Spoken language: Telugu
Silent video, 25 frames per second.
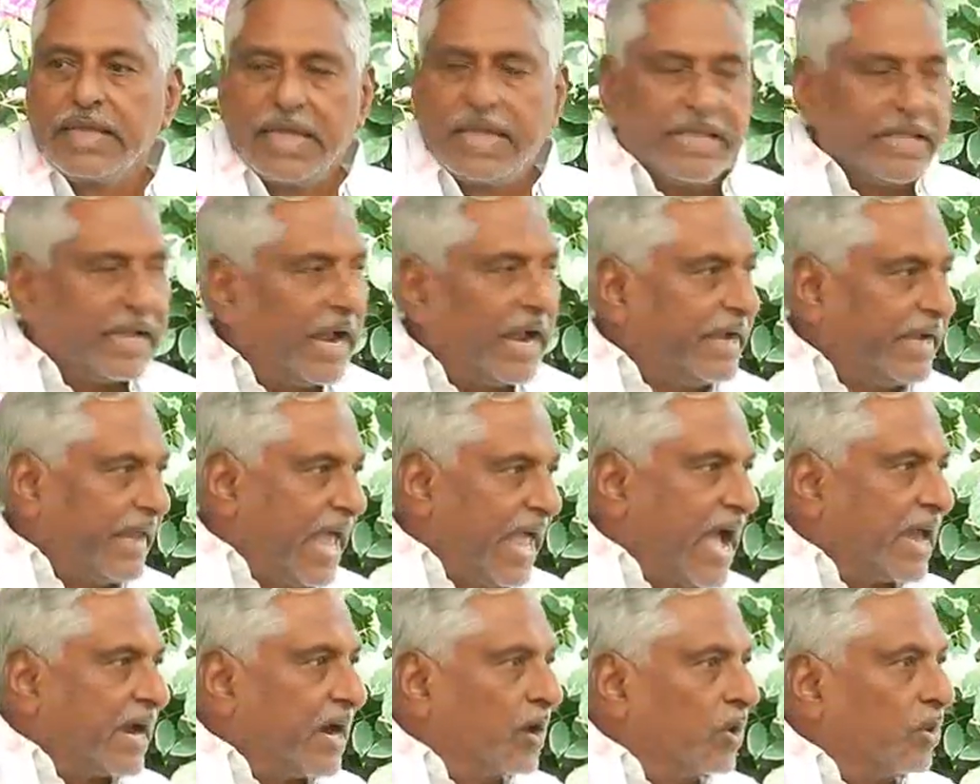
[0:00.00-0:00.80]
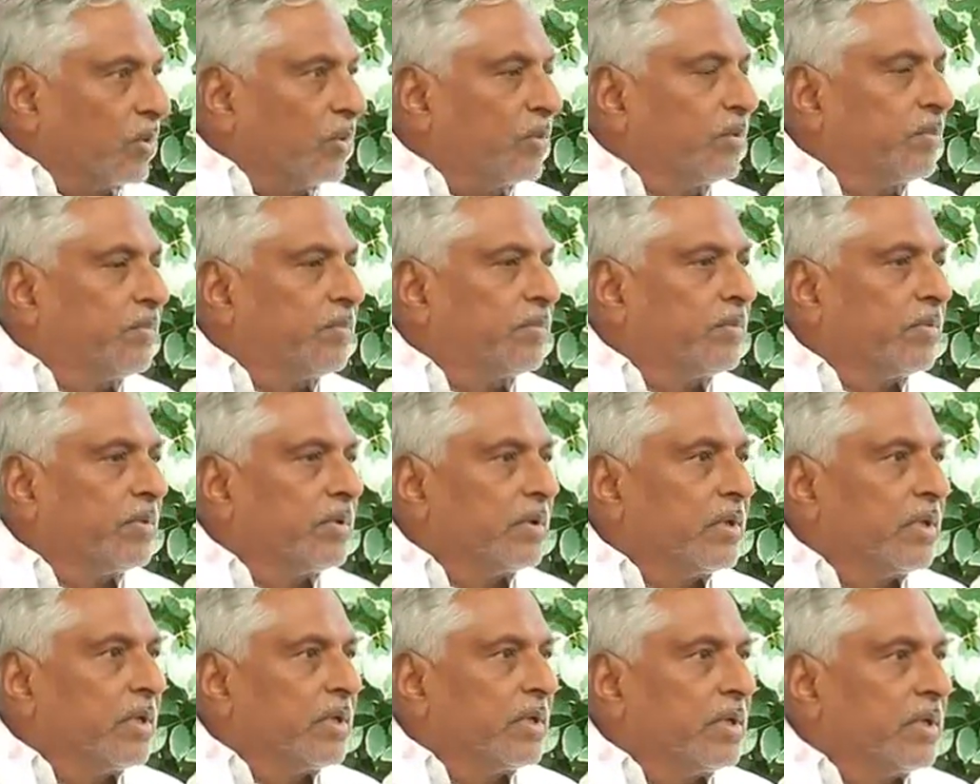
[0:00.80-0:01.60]
ఎందుకంటే ఆనాడు
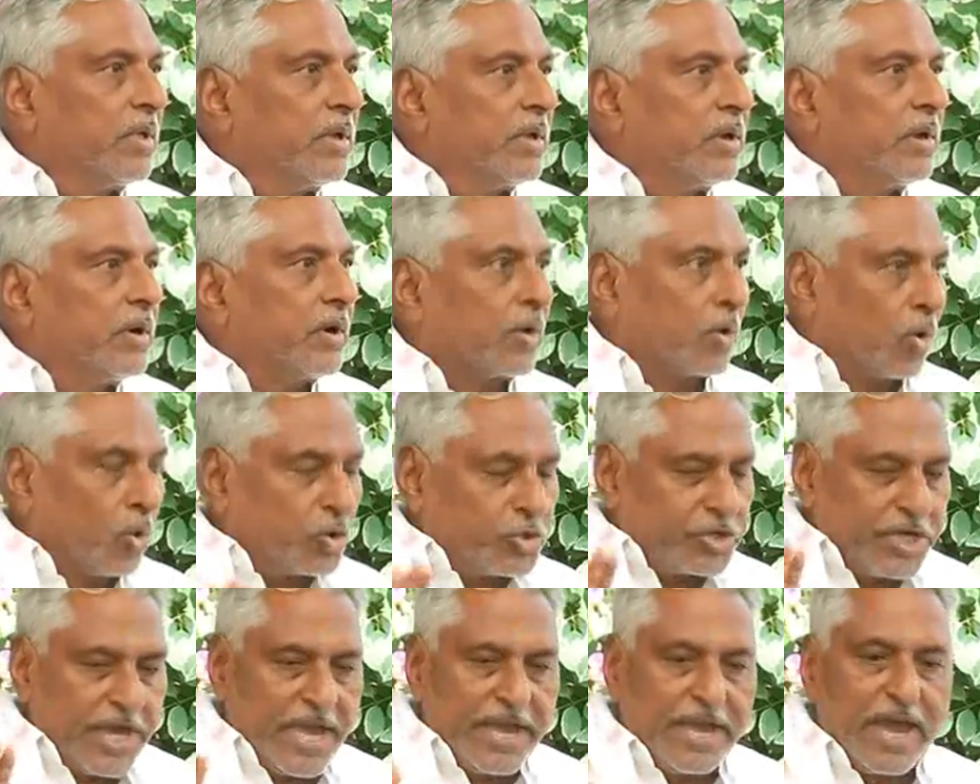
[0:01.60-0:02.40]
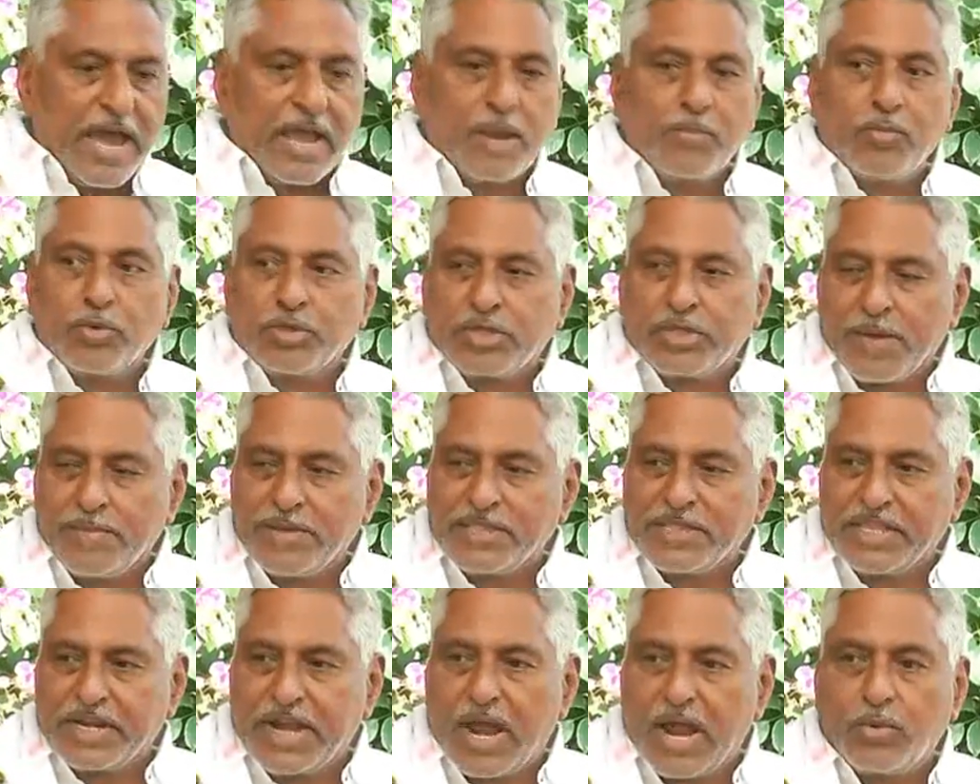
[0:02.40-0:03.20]
రోషే గారు
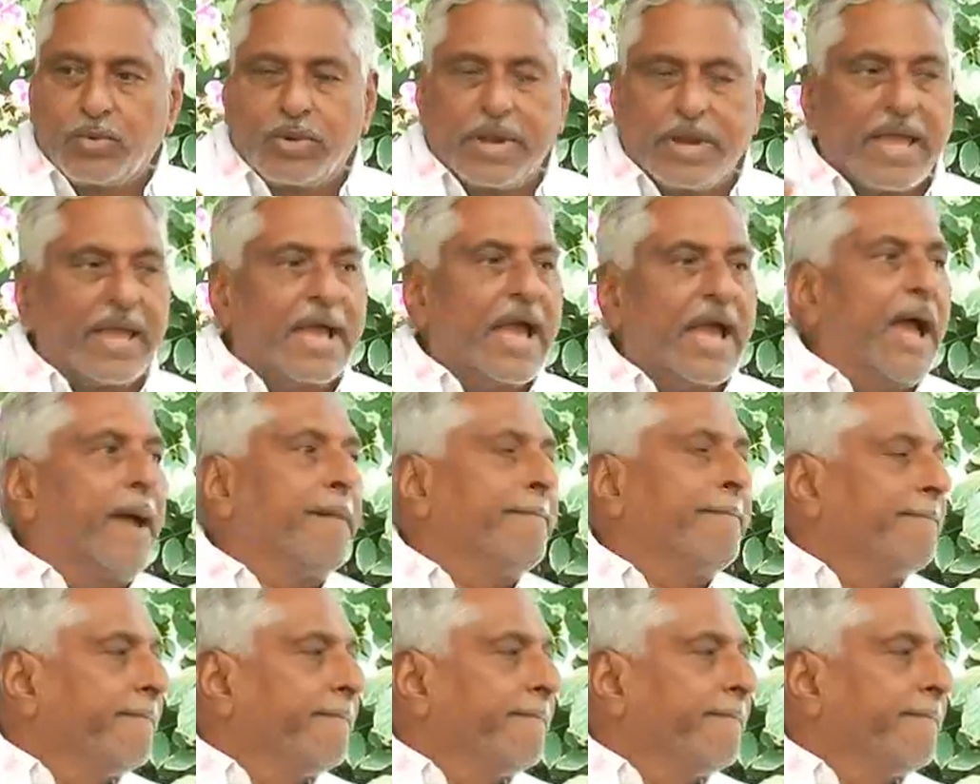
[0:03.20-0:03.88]
ముఖ్యమంత్రిగా ఉండగా